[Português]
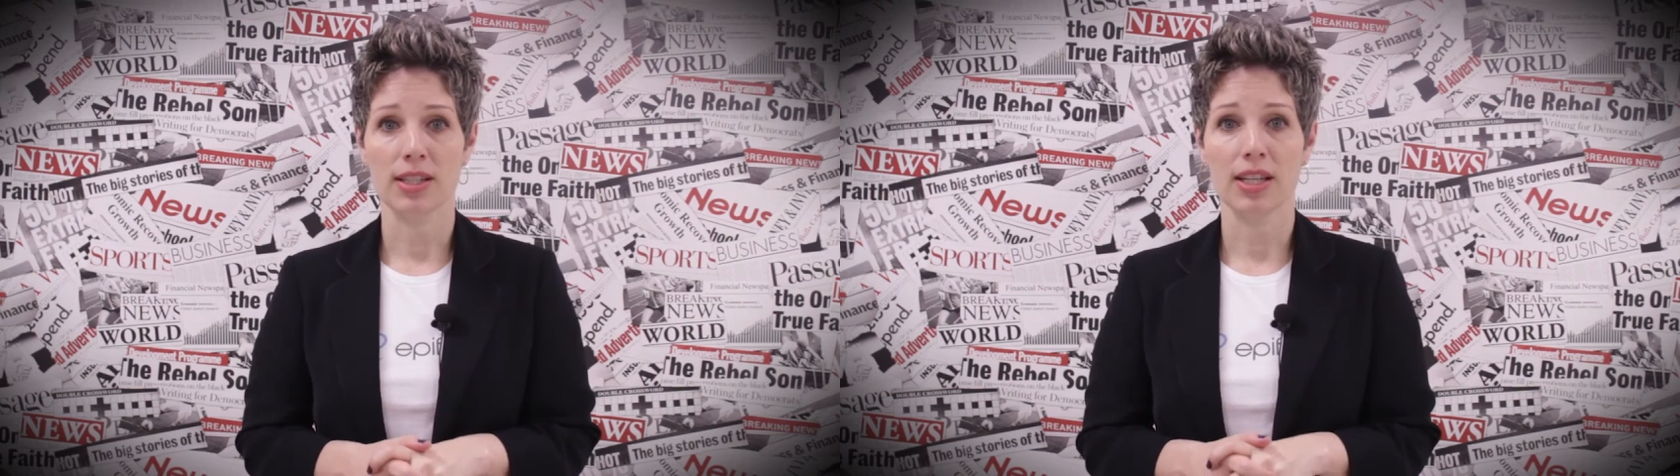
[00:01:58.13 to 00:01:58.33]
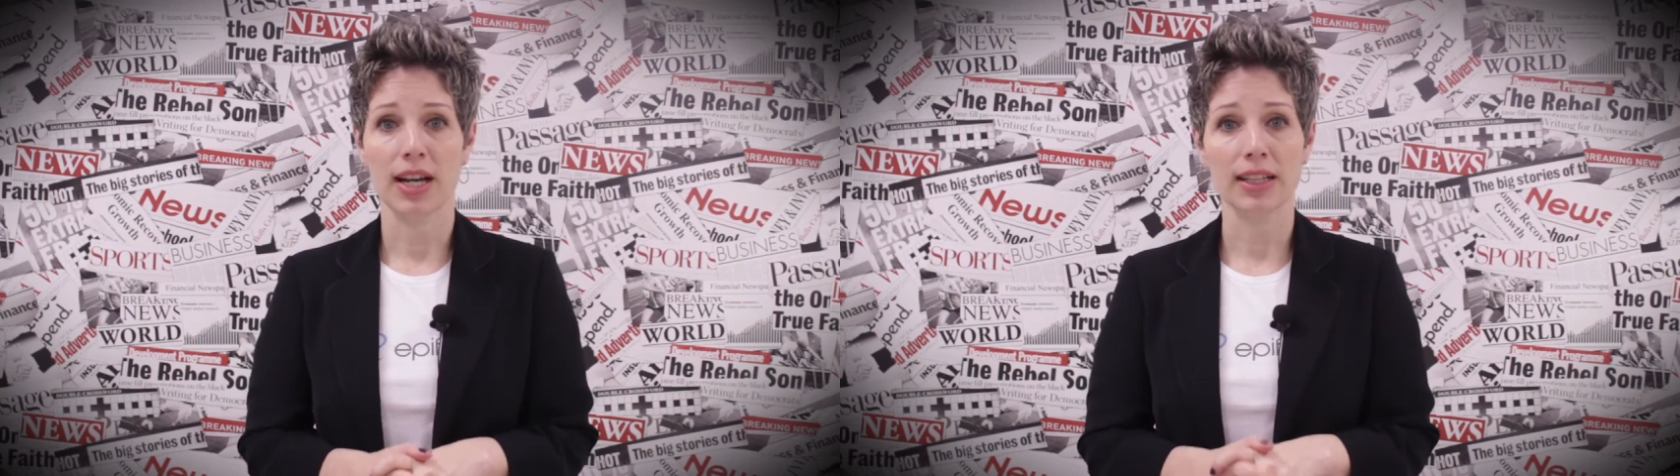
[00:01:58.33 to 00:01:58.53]

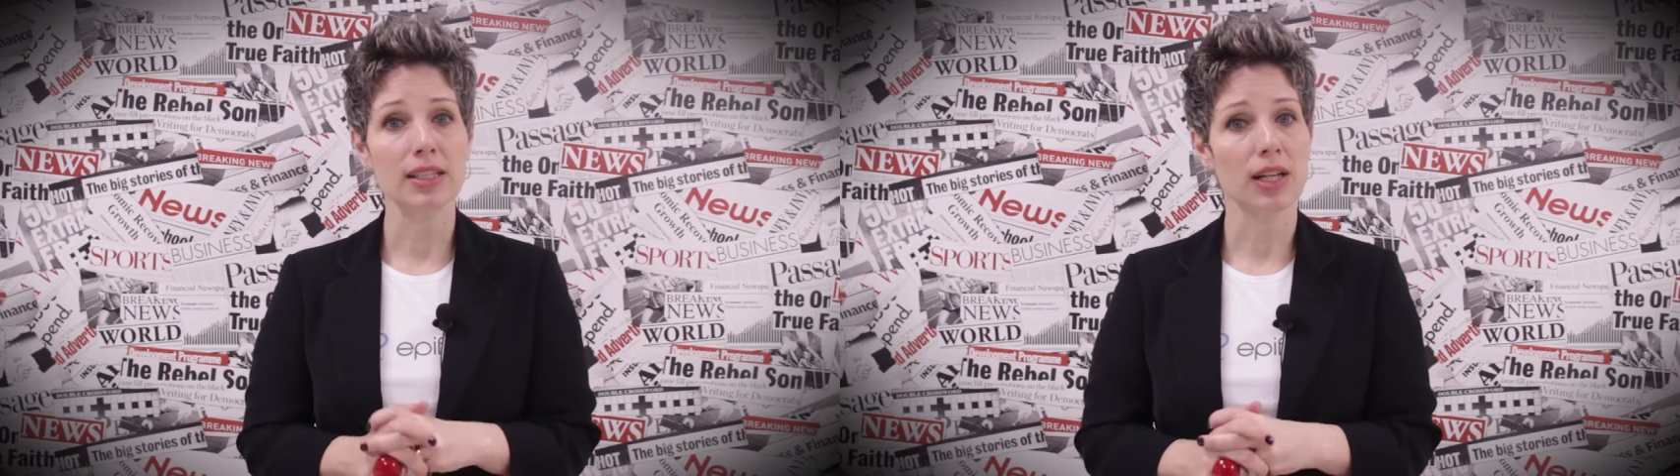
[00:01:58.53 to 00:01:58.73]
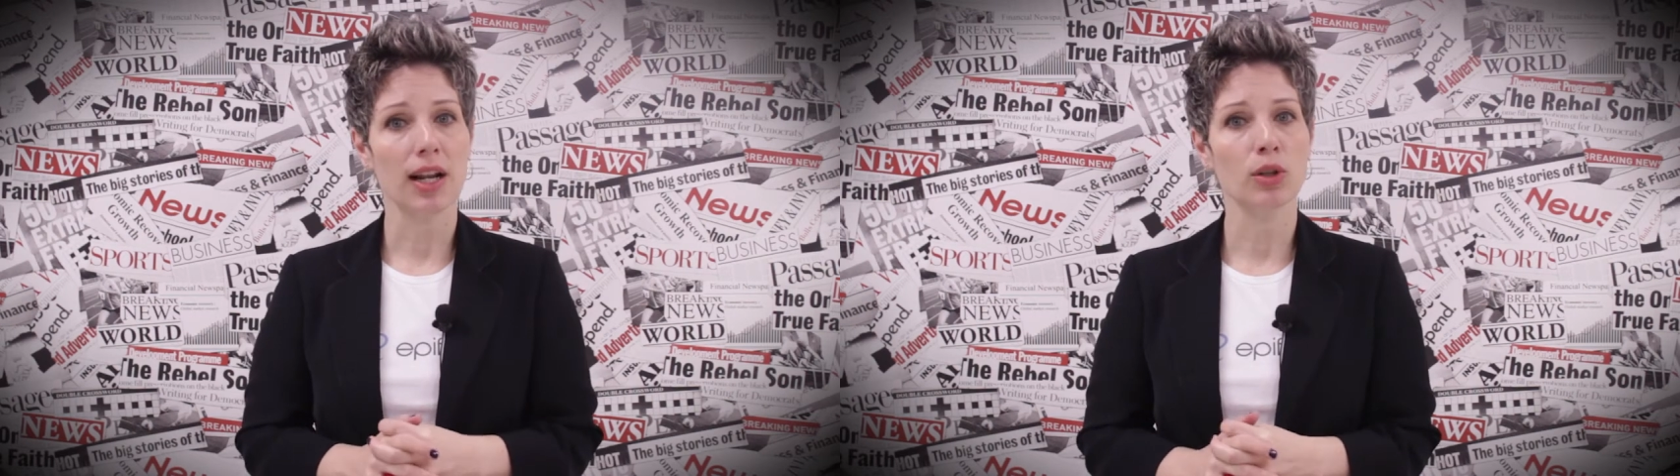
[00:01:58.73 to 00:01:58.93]
se
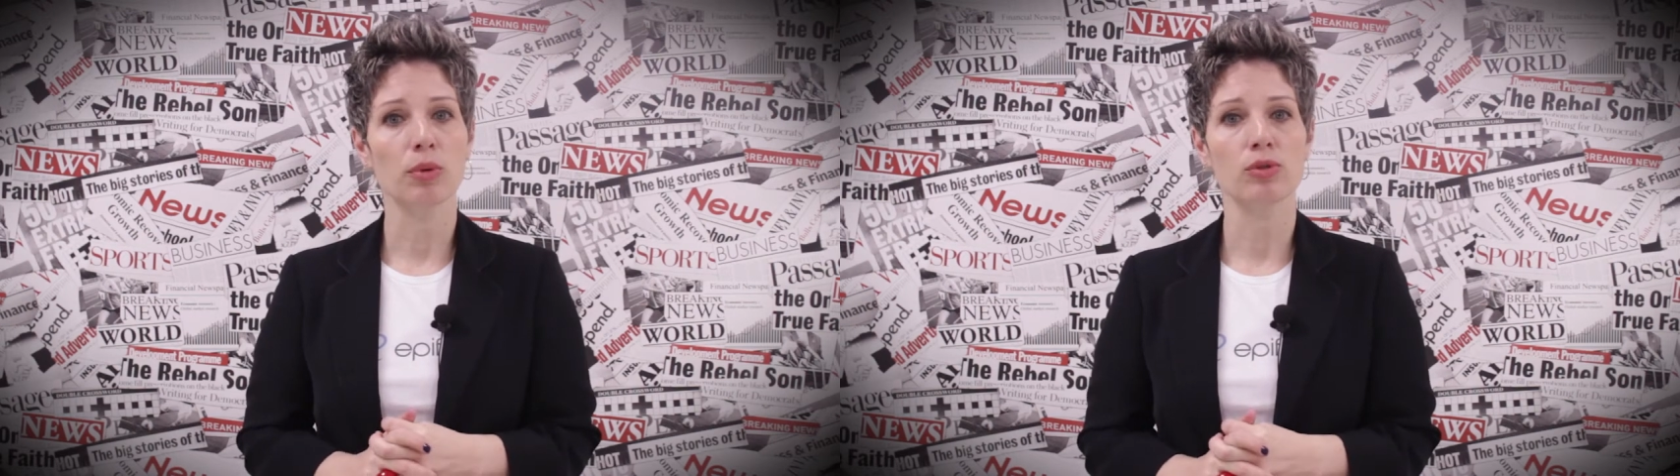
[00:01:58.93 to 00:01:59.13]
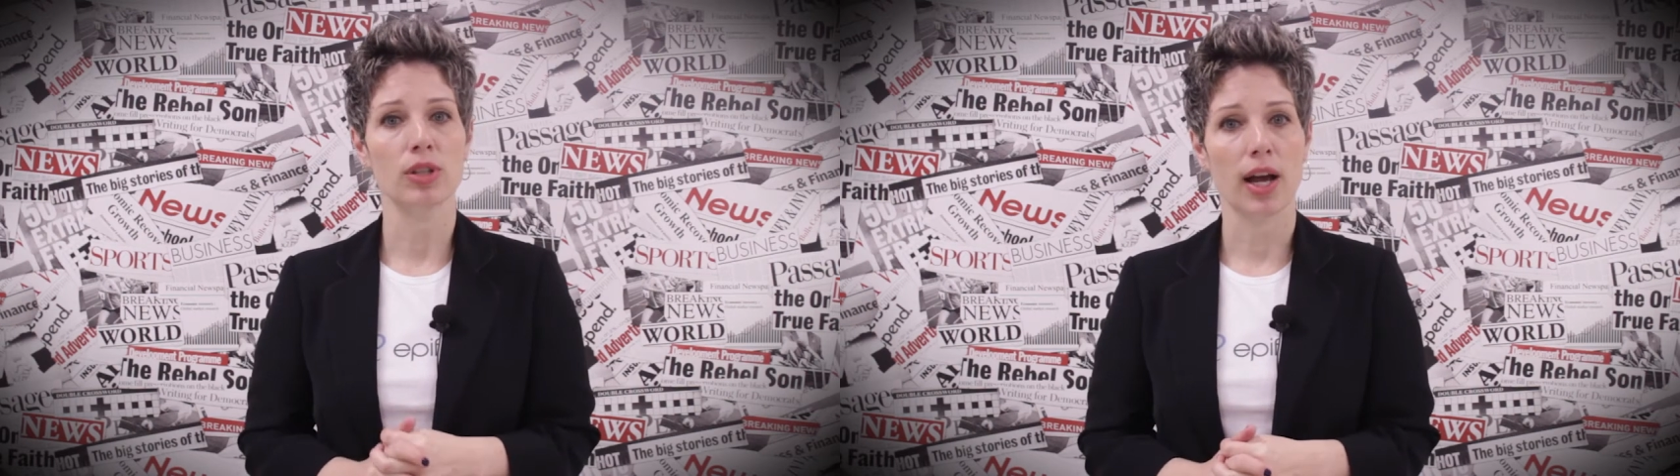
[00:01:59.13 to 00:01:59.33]
cadastra lá no
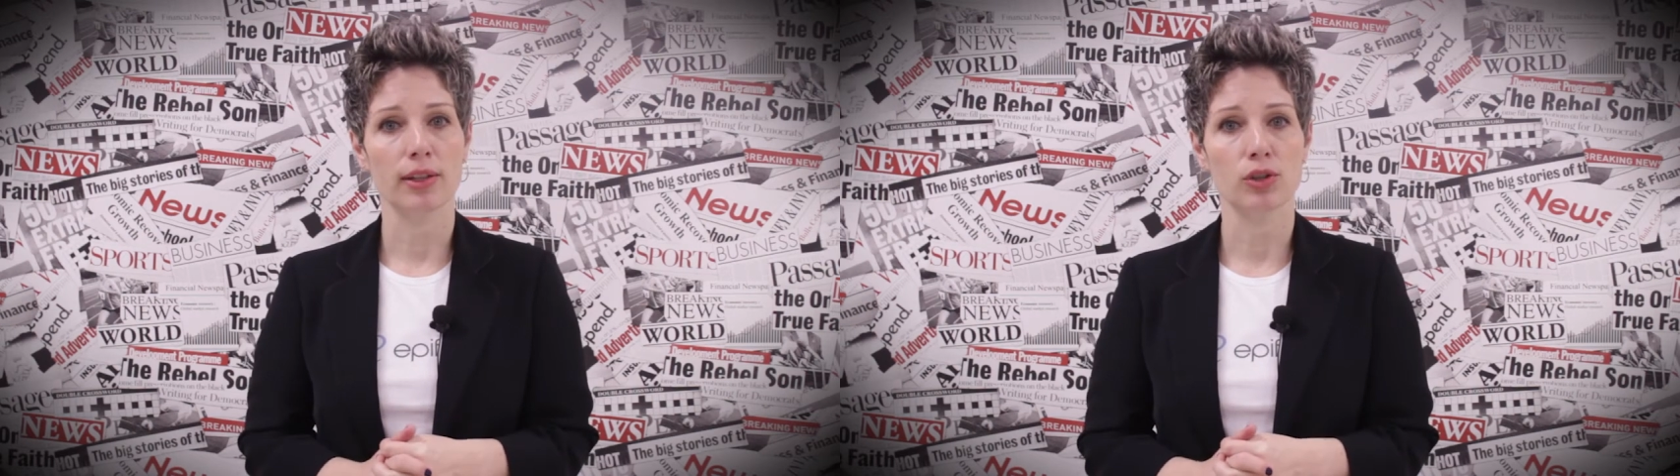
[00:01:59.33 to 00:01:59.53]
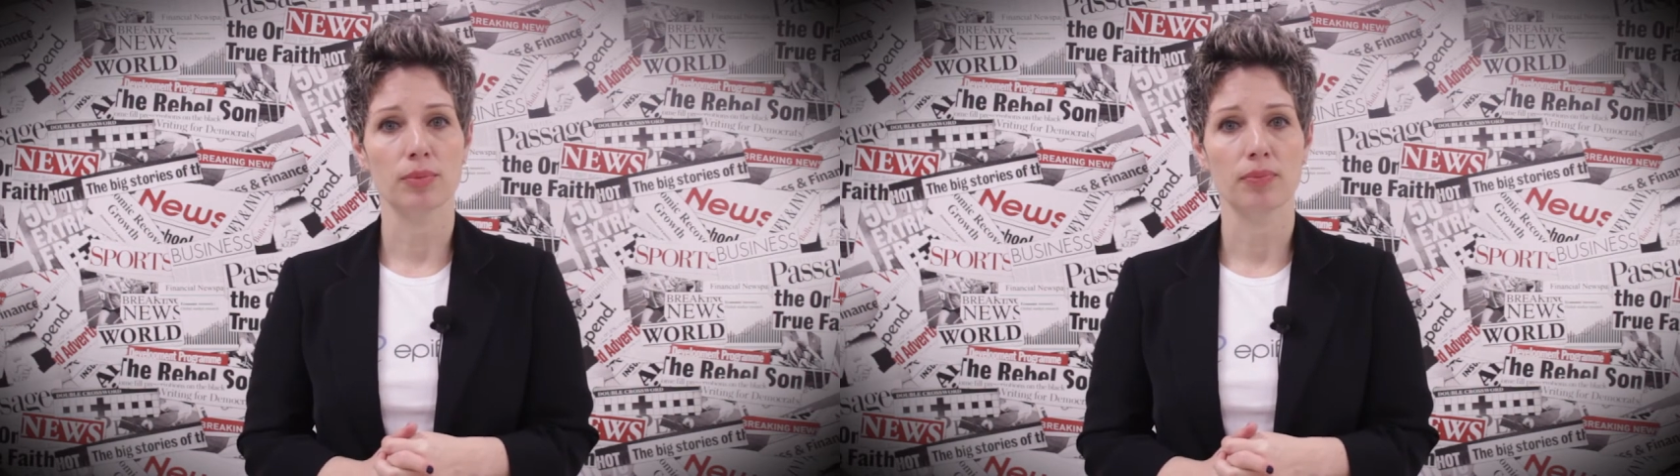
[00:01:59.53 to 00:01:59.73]
meu
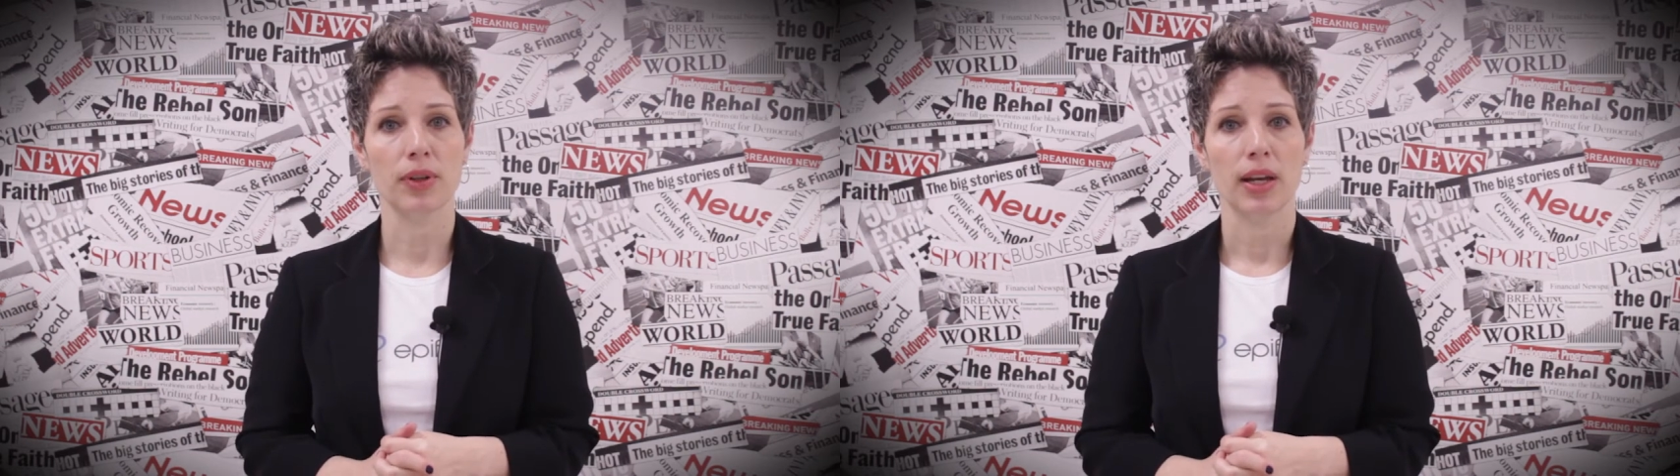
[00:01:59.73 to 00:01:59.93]
site.